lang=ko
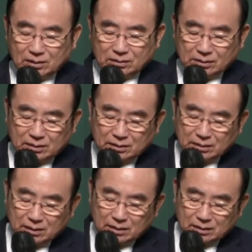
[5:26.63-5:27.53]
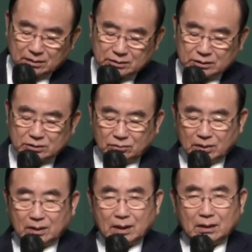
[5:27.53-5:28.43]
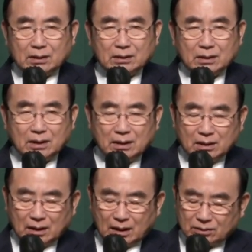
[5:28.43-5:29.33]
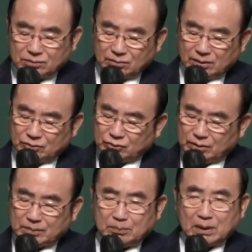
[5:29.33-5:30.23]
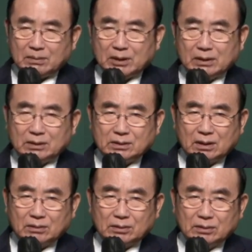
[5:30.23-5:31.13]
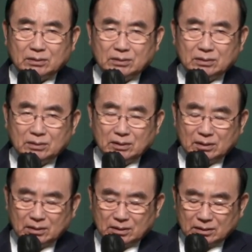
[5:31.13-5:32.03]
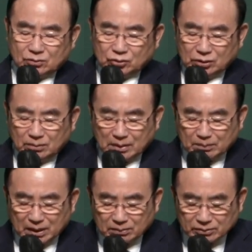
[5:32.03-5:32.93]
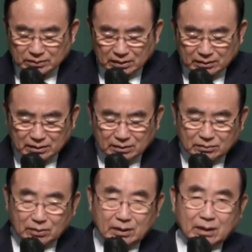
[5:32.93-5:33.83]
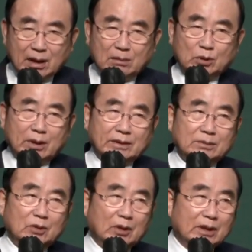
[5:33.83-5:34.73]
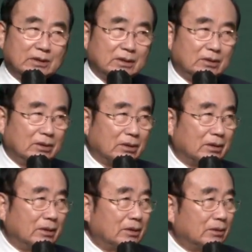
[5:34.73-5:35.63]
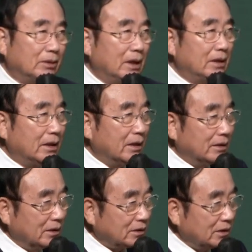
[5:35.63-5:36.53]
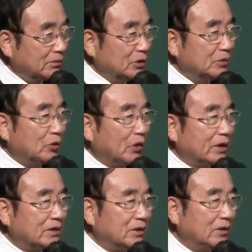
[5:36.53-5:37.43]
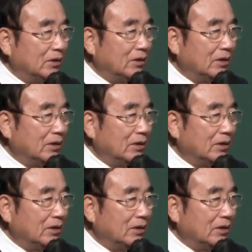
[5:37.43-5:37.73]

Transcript: 그러니까 내가 시종일간 하루 종일 주님만 바라봐야 되겠더라고요. 그 주님만 바라보고 사는데 왜 내가 행복한지 모르겠어요. 왜 이렇게 걱정이 없는지 모르겠어요.